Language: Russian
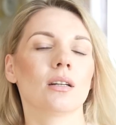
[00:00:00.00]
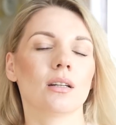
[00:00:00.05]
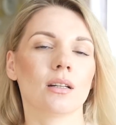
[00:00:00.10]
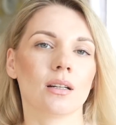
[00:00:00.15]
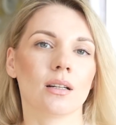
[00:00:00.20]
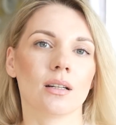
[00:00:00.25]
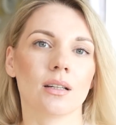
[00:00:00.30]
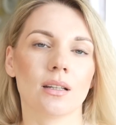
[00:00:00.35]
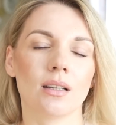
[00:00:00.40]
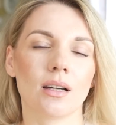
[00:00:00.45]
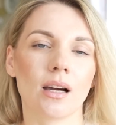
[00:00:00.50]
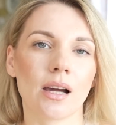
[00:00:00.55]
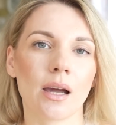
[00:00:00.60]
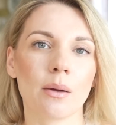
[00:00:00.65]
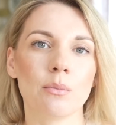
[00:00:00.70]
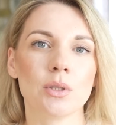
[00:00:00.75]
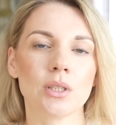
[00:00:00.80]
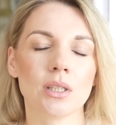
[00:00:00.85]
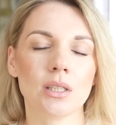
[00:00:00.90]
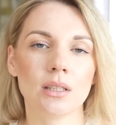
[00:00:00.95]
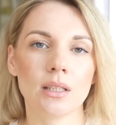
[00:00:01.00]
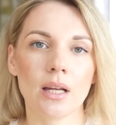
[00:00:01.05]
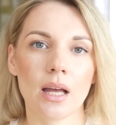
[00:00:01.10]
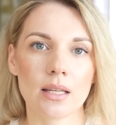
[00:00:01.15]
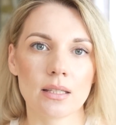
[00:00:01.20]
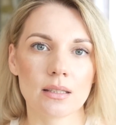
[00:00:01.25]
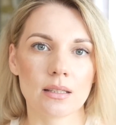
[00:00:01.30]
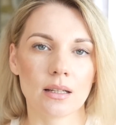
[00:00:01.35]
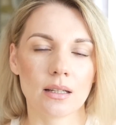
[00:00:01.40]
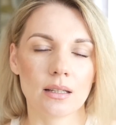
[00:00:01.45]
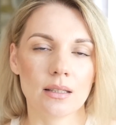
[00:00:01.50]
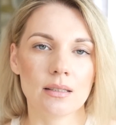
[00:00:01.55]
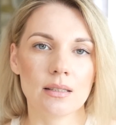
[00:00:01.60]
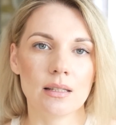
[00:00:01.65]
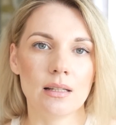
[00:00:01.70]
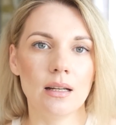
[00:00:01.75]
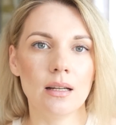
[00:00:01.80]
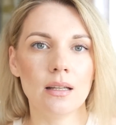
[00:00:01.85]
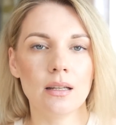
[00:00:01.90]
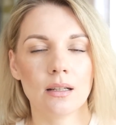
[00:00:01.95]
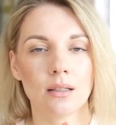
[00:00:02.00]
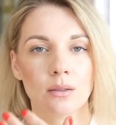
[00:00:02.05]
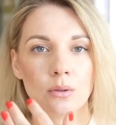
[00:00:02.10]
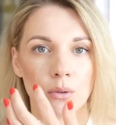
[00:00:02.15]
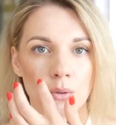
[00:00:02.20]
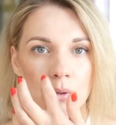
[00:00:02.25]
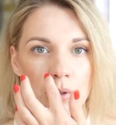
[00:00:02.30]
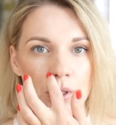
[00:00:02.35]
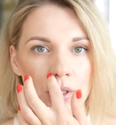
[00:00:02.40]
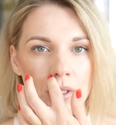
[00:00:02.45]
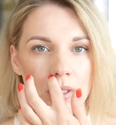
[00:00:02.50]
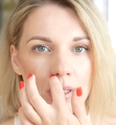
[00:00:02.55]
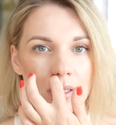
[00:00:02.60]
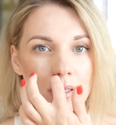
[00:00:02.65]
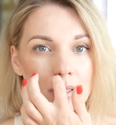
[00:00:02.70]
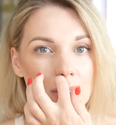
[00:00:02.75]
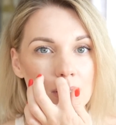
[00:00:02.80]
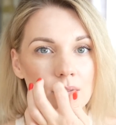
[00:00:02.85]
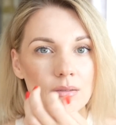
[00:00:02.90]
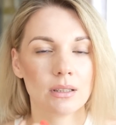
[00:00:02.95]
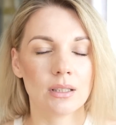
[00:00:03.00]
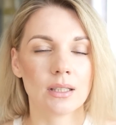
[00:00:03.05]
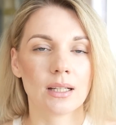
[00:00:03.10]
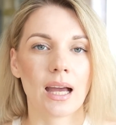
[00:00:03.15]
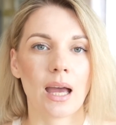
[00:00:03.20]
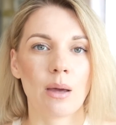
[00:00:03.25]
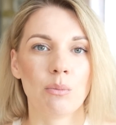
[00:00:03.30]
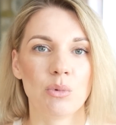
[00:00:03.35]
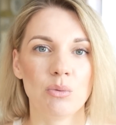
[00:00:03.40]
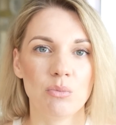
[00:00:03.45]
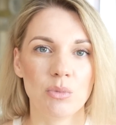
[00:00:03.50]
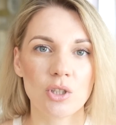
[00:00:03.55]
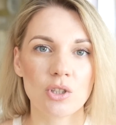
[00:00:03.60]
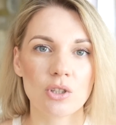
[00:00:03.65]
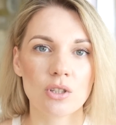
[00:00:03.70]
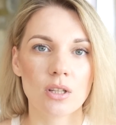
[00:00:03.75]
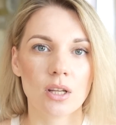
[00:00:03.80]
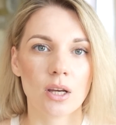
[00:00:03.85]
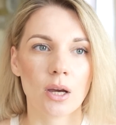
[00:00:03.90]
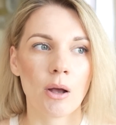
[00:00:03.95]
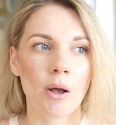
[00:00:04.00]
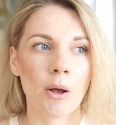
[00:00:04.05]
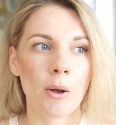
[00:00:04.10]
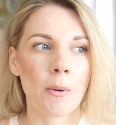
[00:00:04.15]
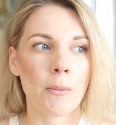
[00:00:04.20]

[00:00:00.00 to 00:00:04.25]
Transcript: э, какая-нибудь китайская канцелярия, которая очень красивая, такая мишная,